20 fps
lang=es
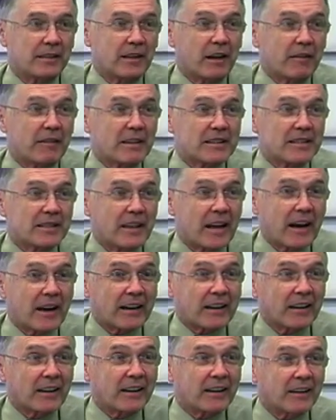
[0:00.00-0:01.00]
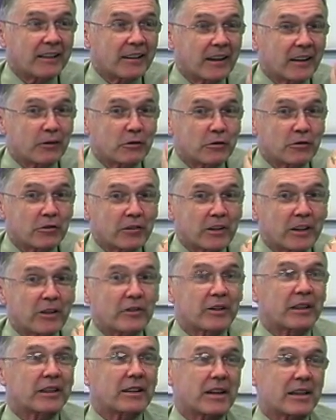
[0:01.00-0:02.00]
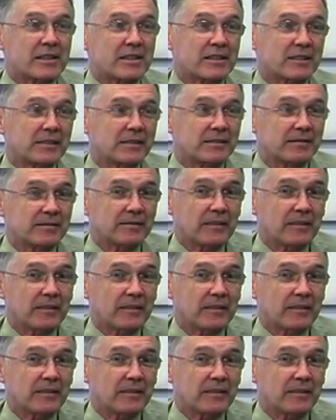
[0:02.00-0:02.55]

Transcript: la base arranca de algunos años atrás,